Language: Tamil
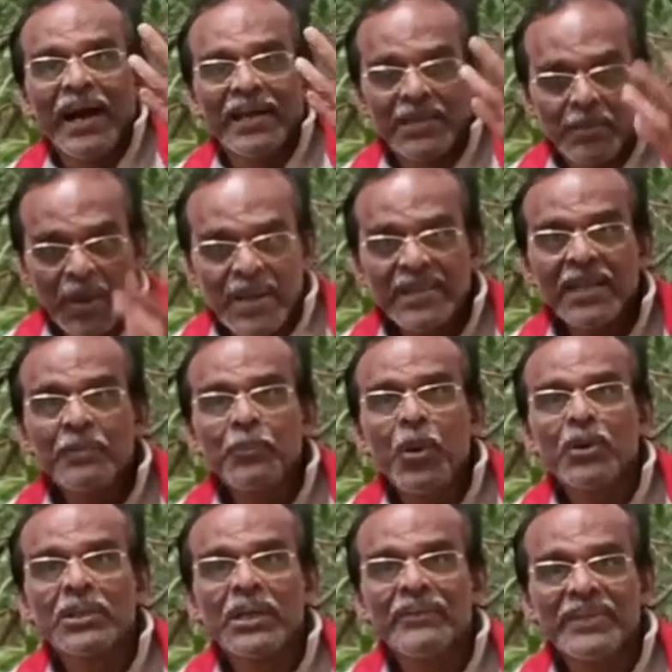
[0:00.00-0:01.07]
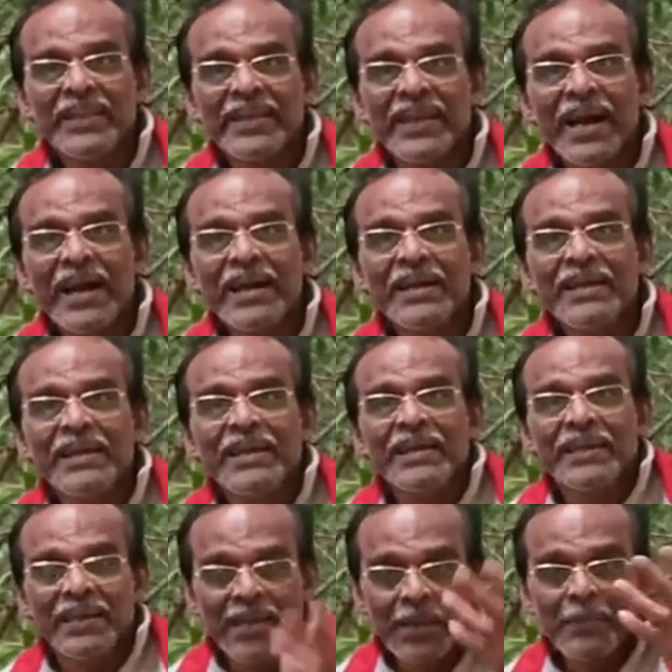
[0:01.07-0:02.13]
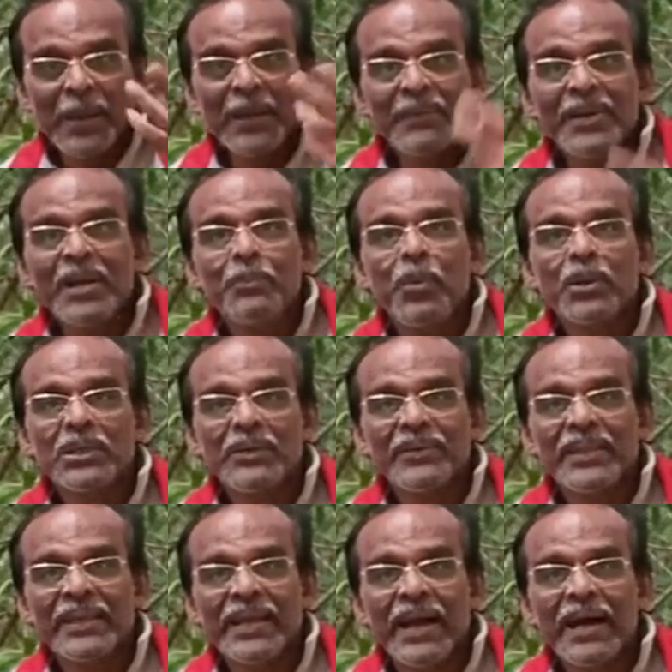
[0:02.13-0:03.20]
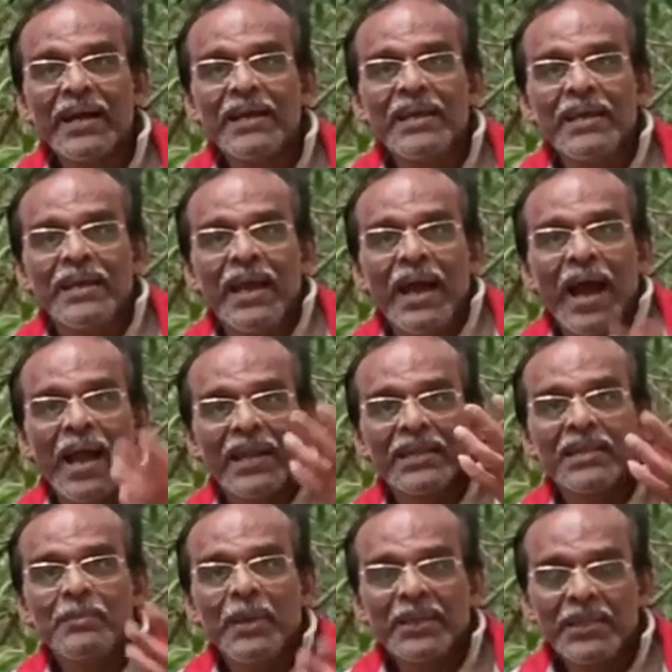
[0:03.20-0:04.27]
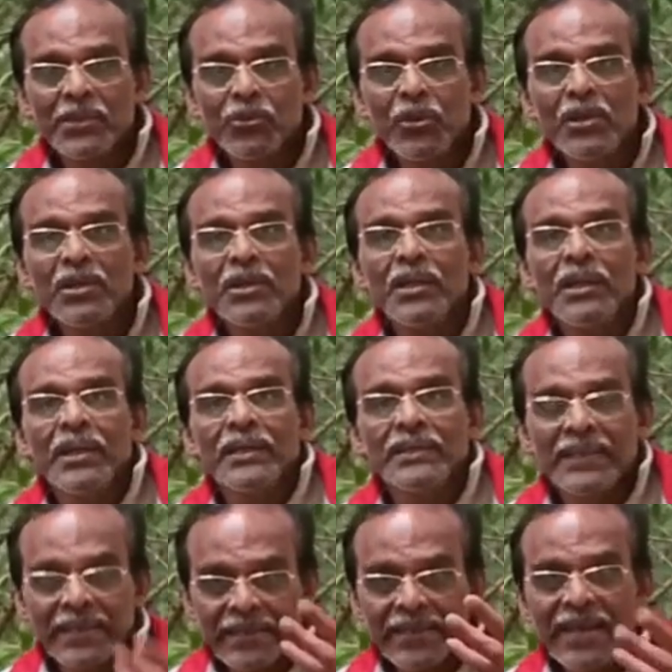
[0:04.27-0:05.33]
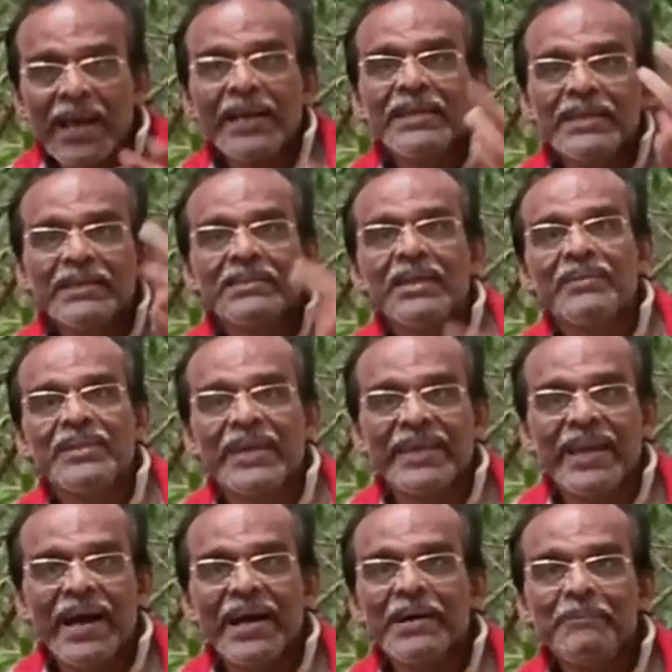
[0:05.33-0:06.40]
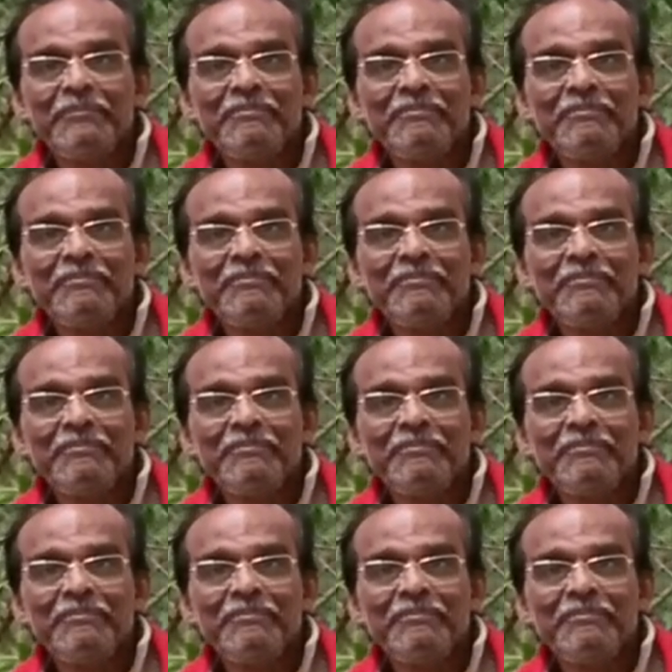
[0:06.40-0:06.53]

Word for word: அது மனிதன் போட்ட விதையா இல்லை பறவைகள் போட்ட விதையா அல்லது மண்ணிற்குள் இயற்கையாக இருந்த விதையா